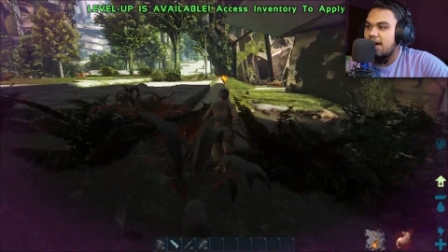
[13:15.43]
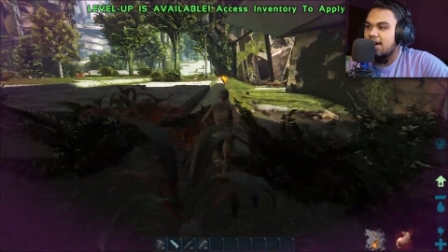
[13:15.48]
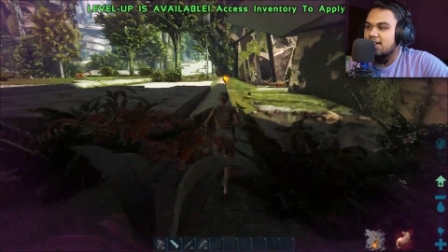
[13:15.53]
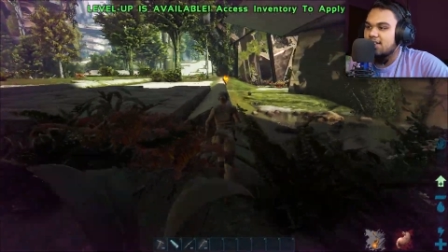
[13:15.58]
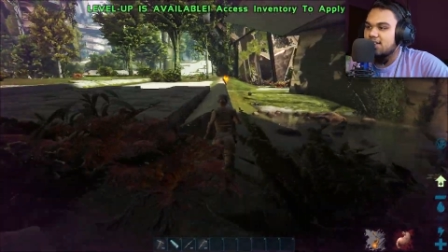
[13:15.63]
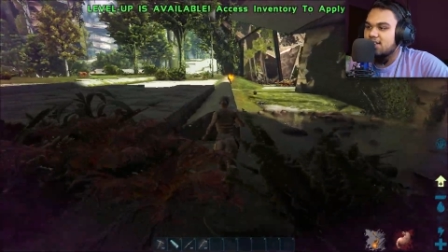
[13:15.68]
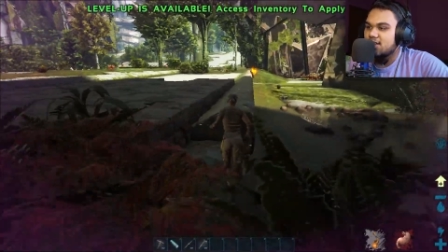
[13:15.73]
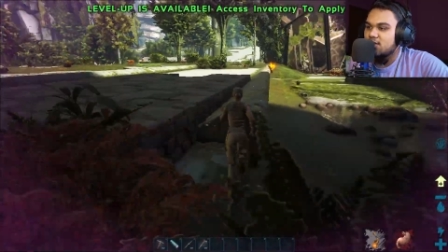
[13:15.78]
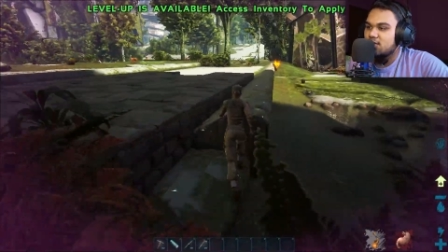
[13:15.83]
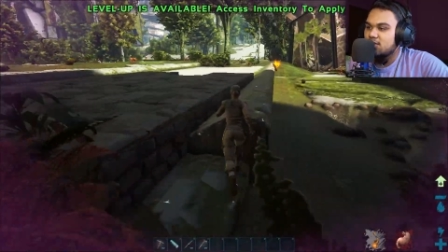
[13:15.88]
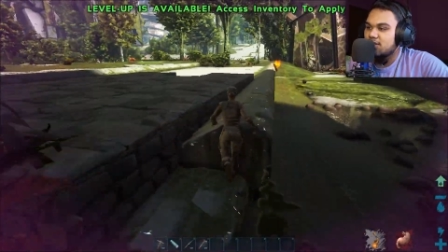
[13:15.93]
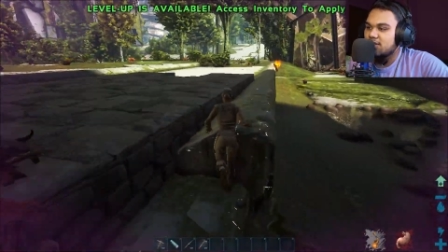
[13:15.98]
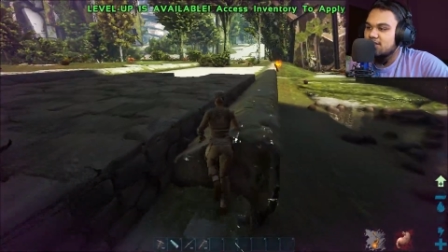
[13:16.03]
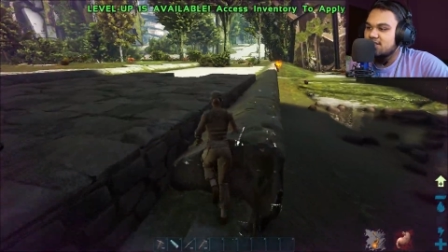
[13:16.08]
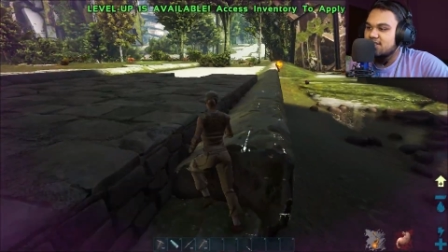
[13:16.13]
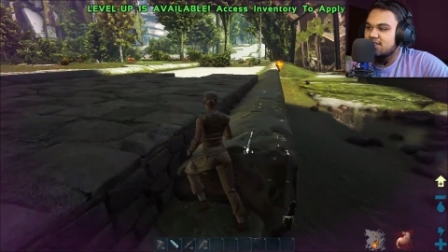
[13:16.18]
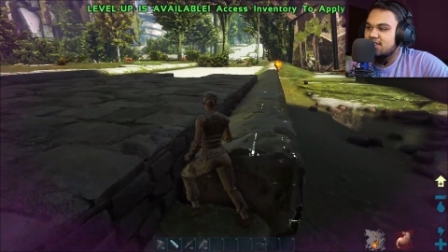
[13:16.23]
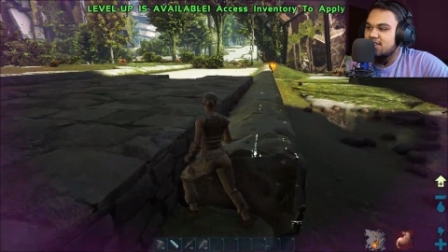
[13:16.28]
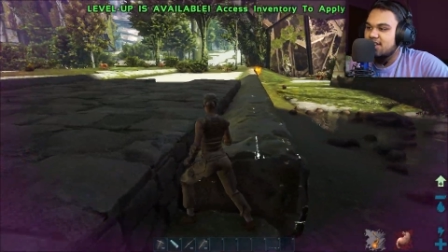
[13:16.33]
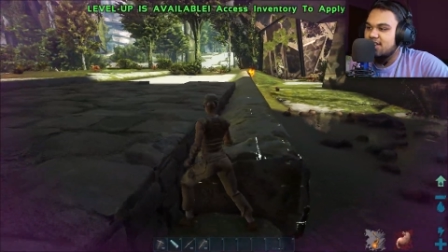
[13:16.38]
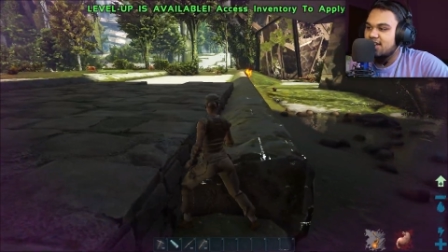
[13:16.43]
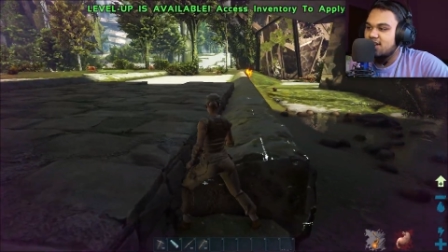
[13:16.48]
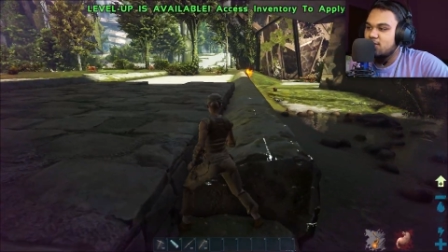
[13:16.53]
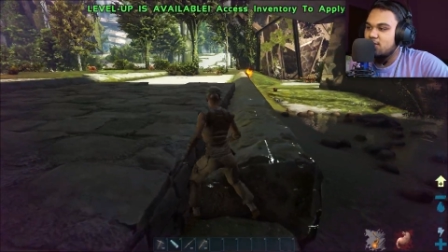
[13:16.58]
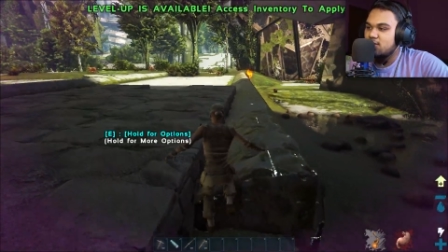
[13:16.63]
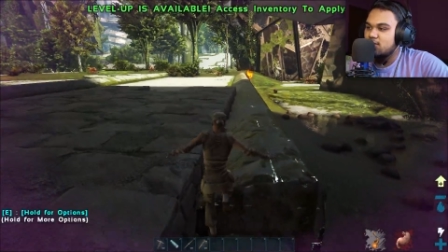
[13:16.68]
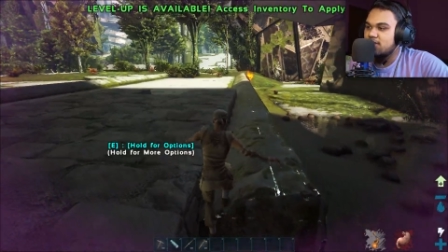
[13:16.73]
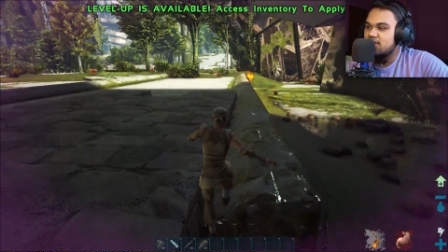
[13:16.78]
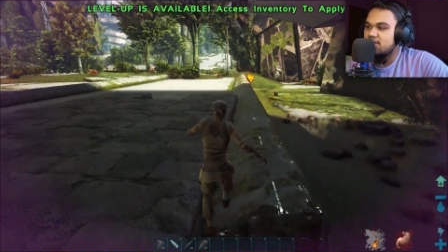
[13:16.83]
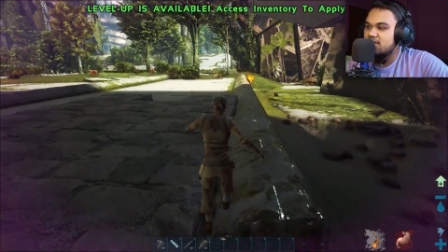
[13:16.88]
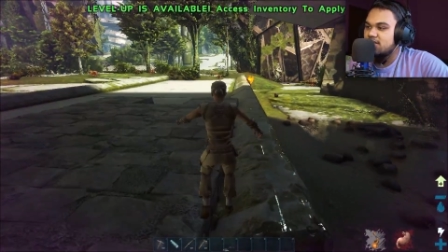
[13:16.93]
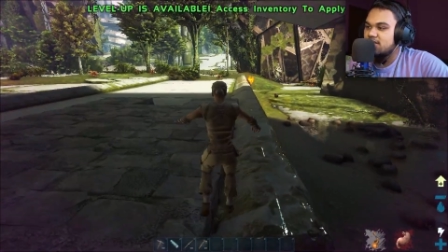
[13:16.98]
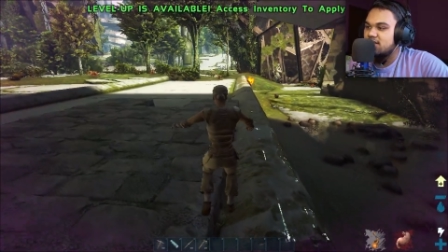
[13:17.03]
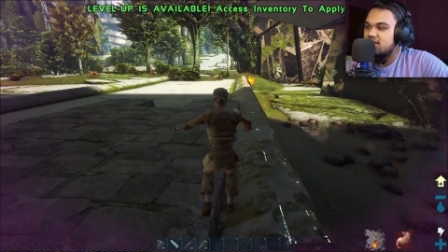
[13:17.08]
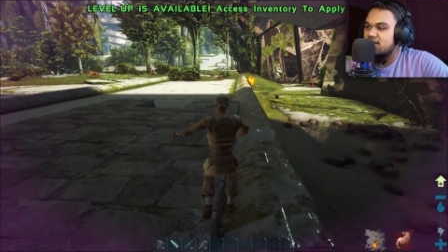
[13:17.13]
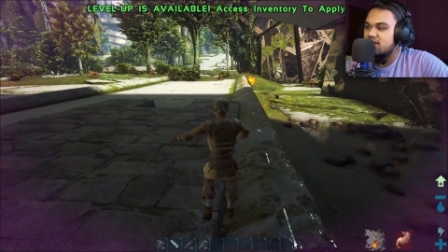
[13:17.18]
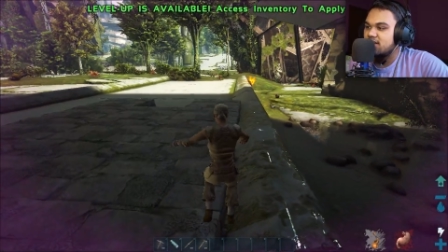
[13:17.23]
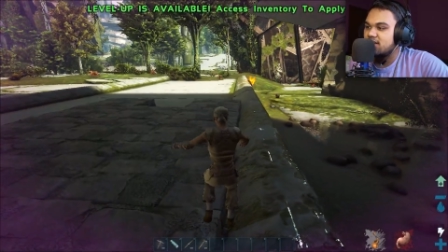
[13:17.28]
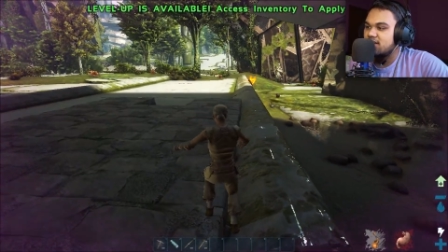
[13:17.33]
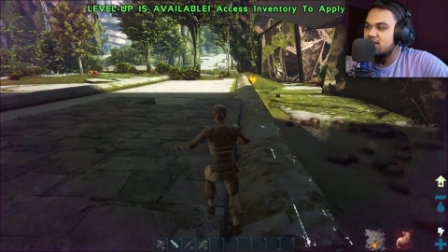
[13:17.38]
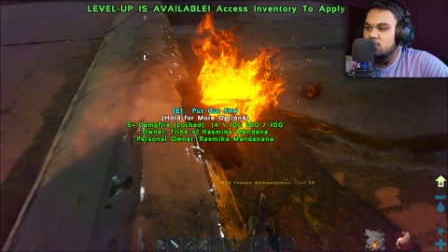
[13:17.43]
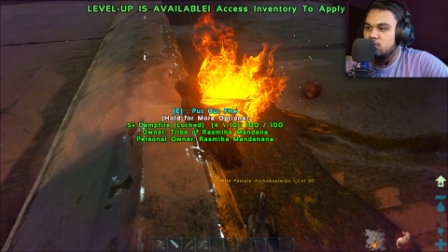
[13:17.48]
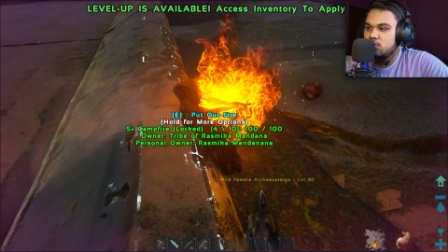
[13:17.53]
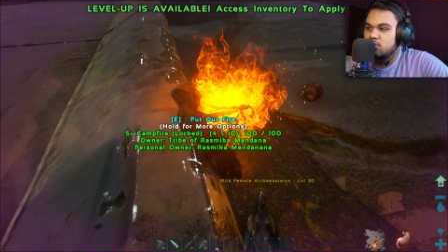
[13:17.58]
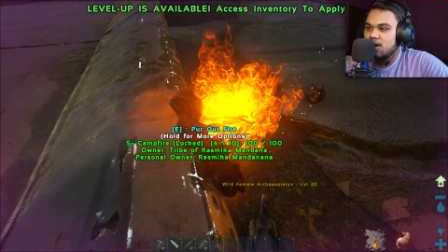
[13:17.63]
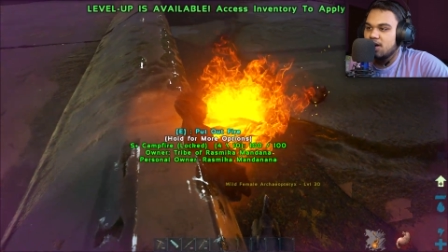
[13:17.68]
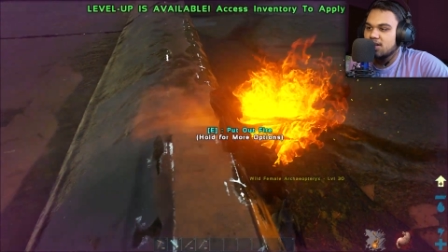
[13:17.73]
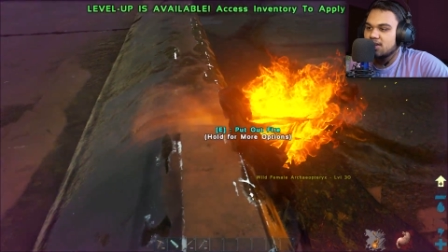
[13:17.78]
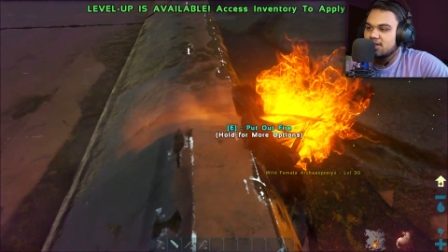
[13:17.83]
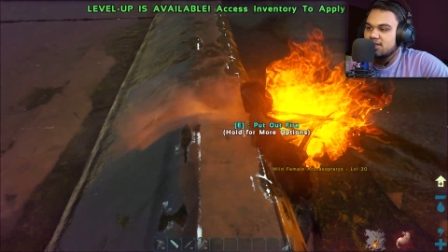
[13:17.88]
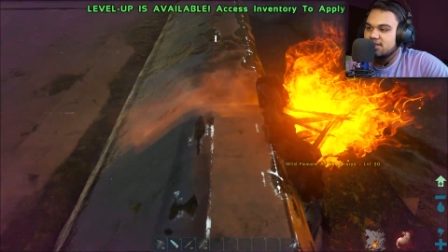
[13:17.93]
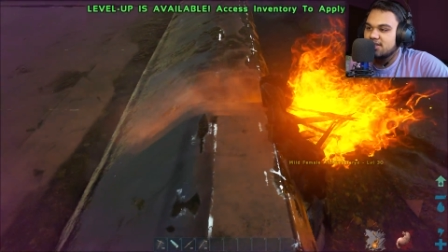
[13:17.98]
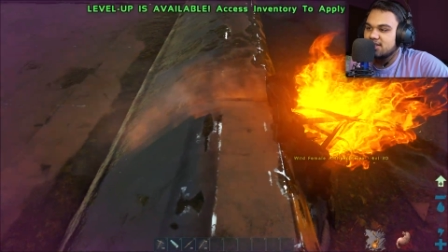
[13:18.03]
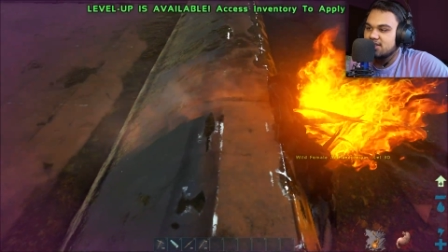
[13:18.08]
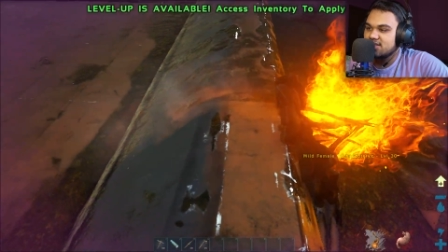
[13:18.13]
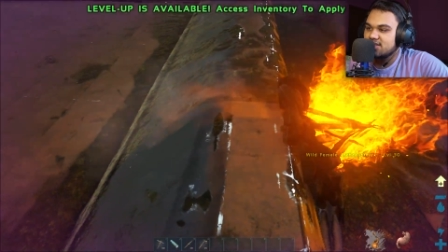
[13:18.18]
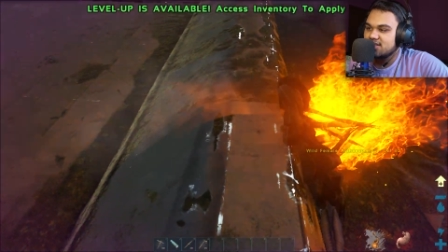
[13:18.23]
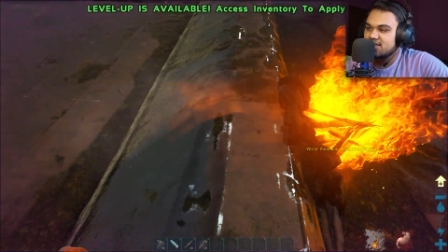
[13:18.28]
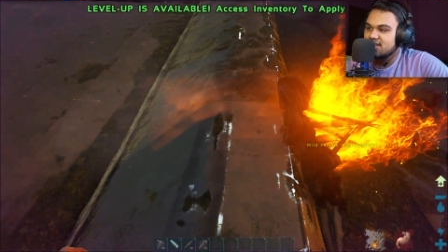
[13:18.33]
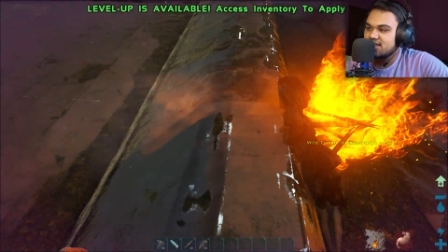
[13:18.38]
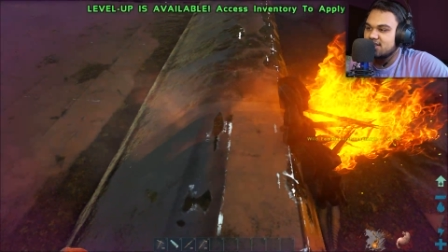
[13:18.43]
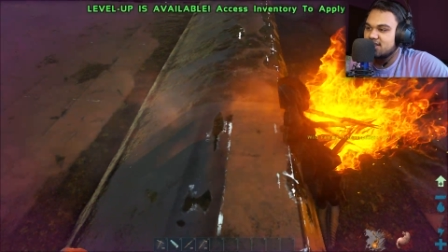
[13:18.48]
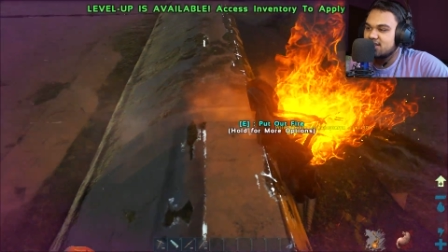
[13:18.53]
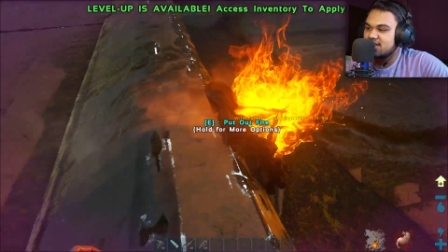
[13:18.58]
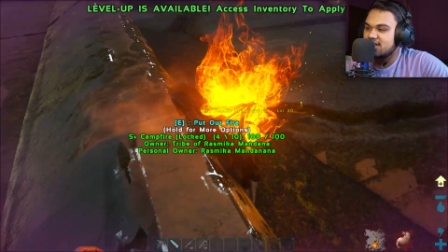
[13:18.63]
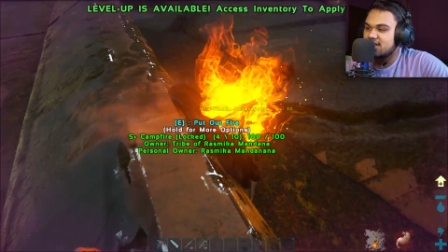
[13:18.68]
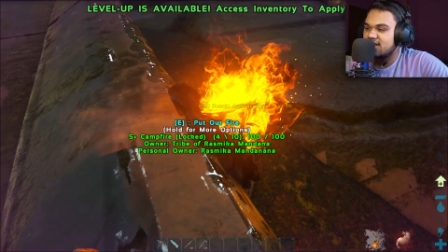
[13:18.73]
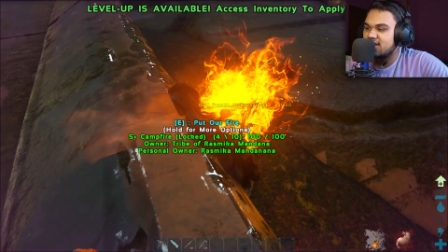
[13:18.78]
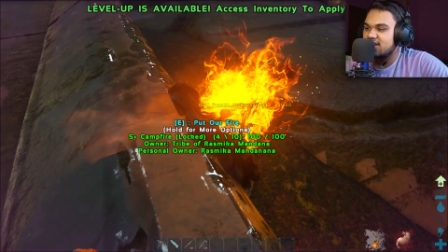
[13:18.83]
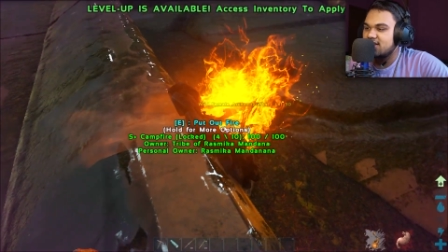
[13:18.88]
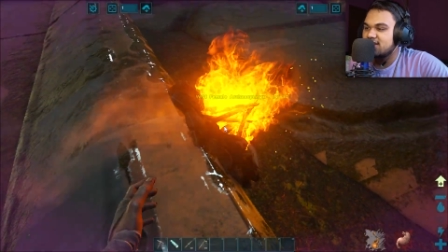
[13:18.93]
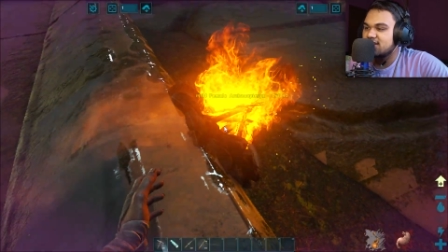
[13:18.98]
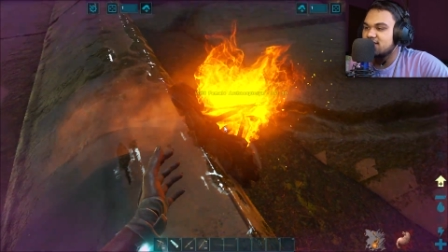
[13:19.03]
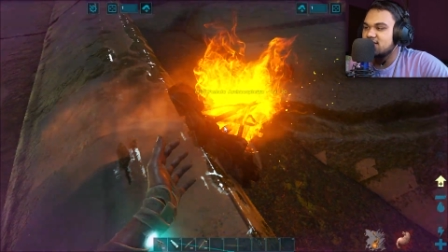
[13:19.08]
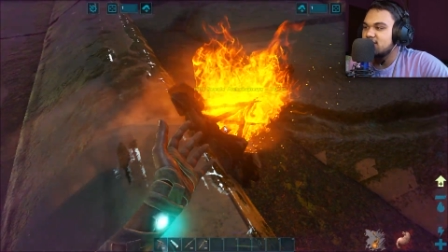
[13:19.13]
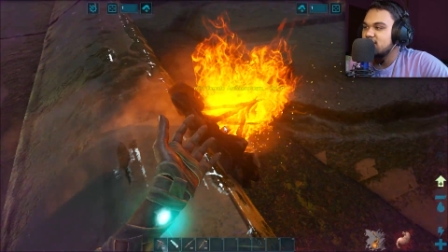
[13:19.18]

आग देखो कैसा टीरा होके जल रहा है धुआं इधर से निकल रहा है